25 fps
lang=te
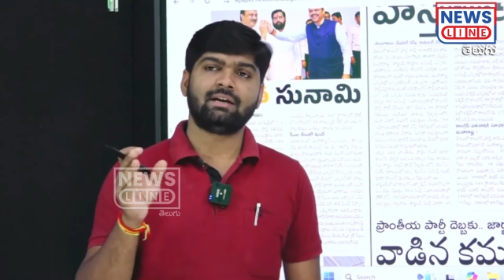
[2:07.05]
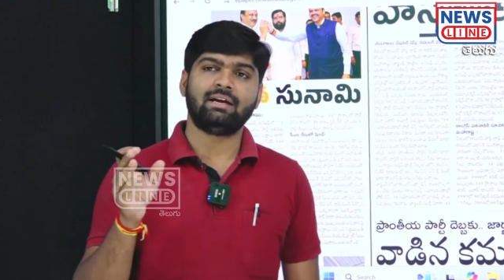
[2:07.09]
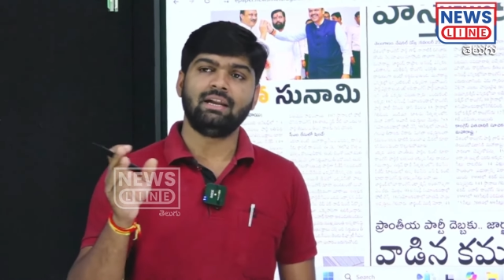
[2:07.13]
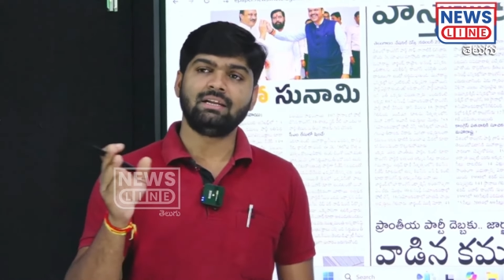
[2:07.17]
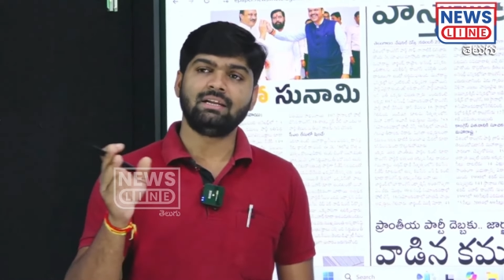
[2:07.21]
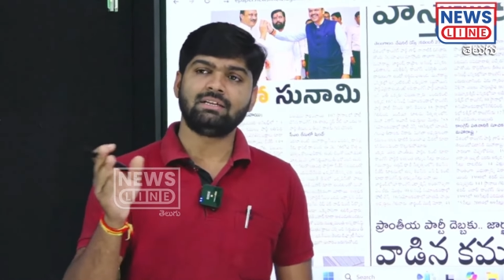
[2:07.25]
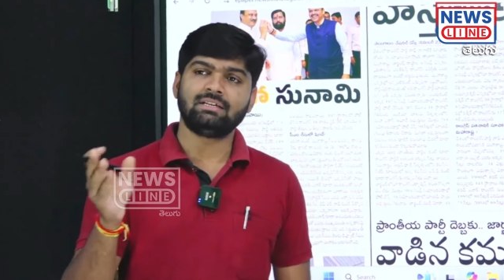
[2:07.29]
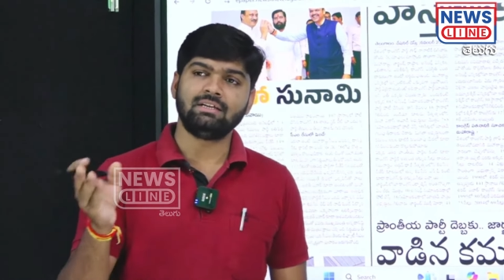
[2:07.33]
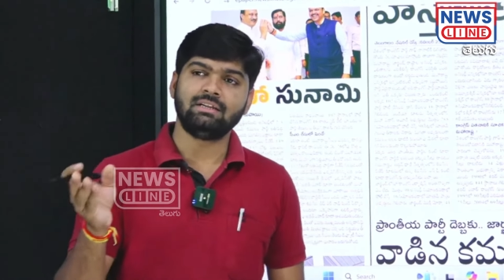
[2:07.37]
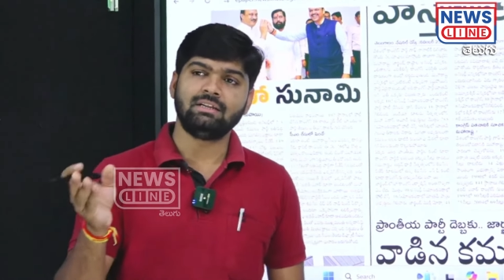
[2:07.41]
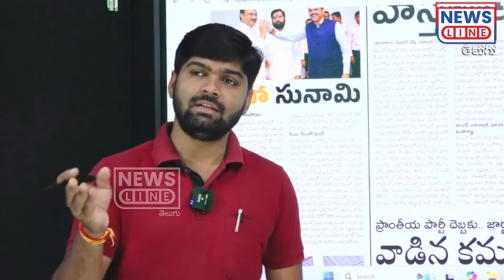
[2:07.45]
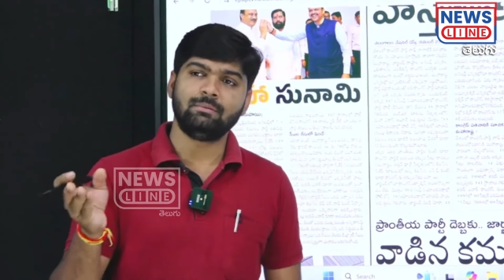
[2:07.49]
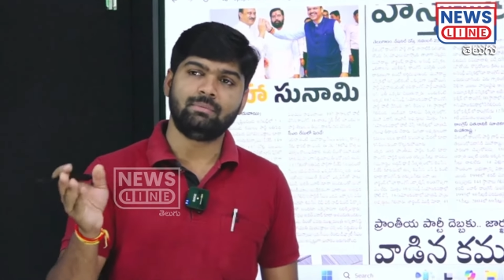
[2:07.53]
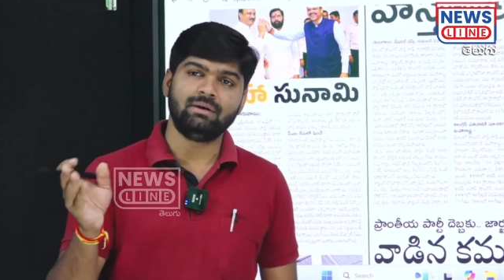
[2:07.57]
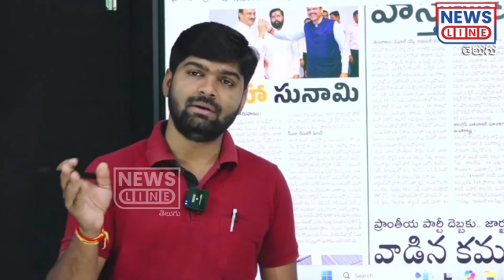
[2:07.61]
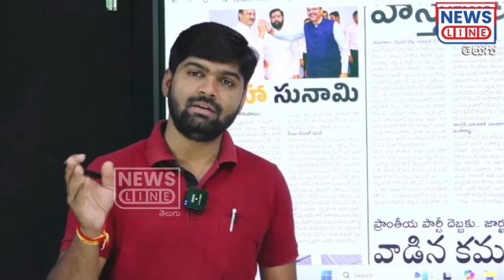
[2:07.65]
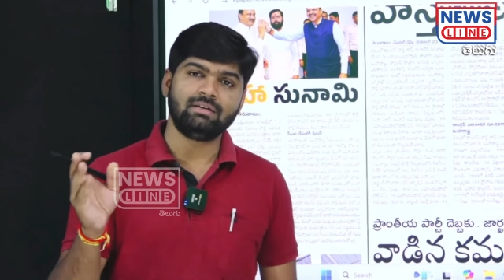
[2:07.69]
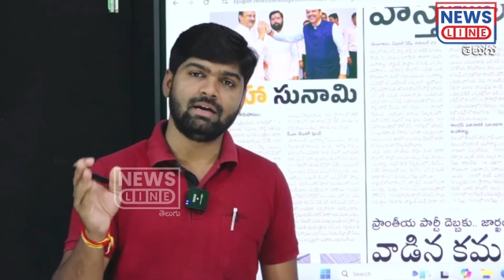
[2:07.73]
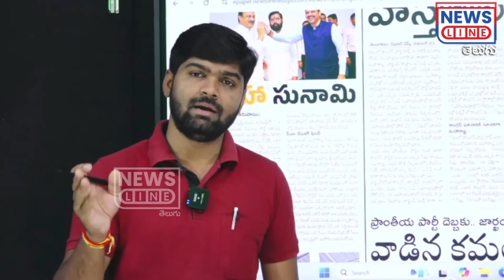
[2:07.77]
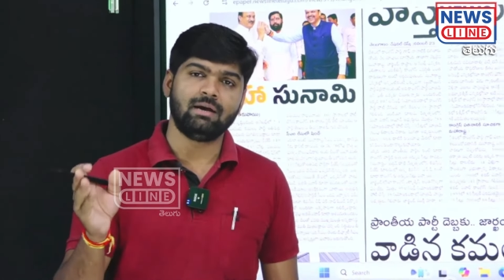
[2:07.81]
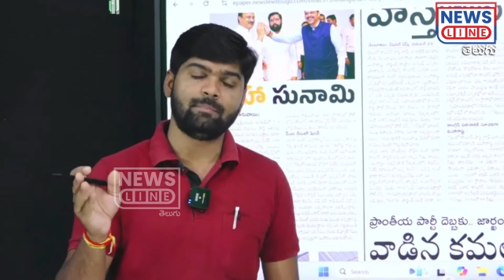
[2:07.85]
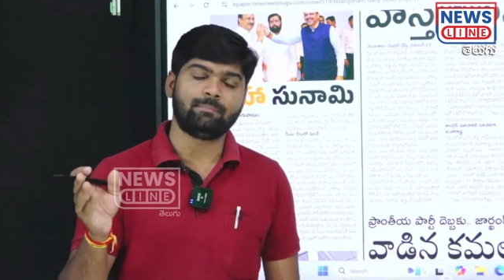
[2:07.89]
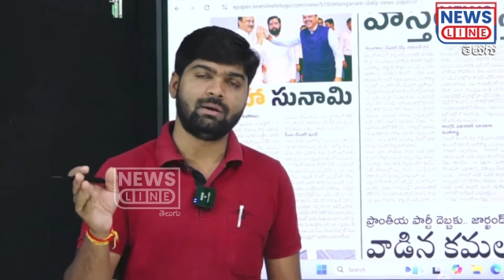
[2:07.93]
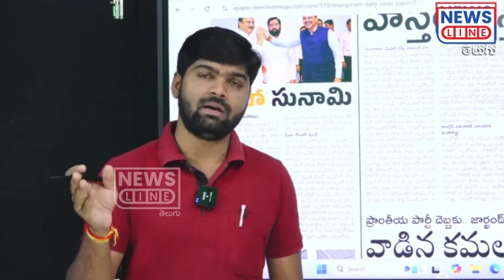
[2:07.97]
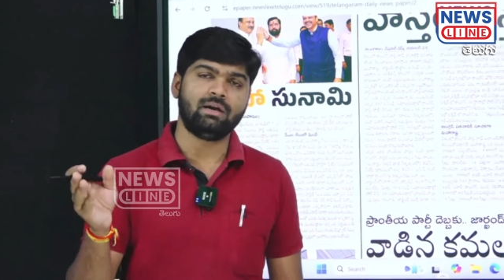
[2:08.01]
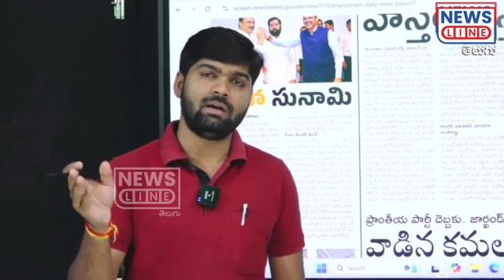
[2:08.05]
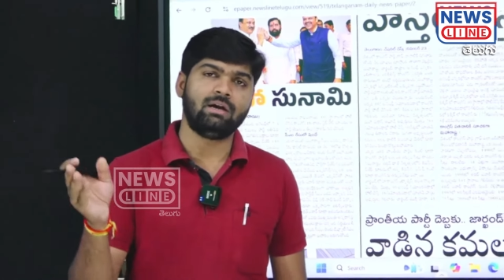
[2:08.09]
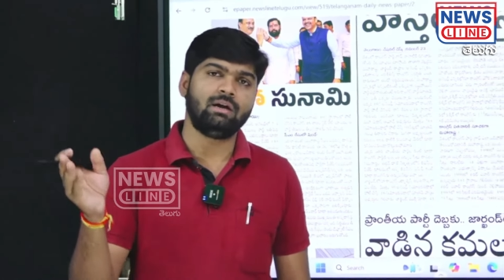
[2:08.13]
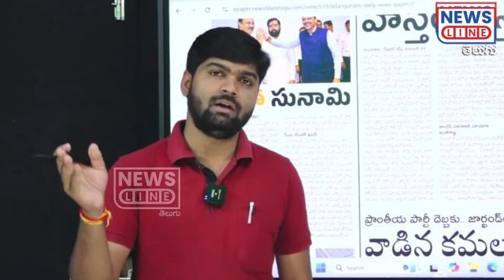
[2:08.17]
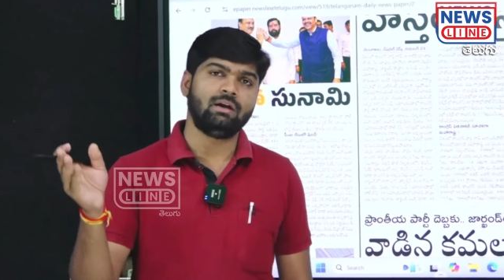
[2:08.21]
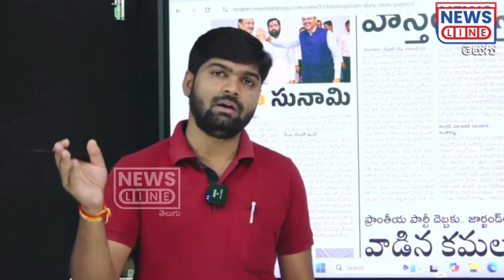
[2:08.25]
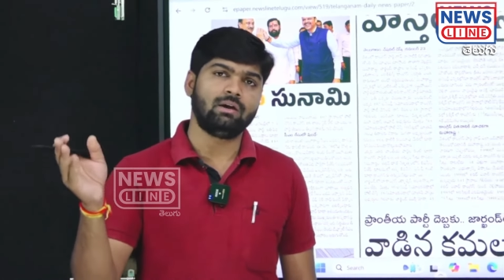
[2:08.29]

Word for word: గెలిచింది బీజేపీ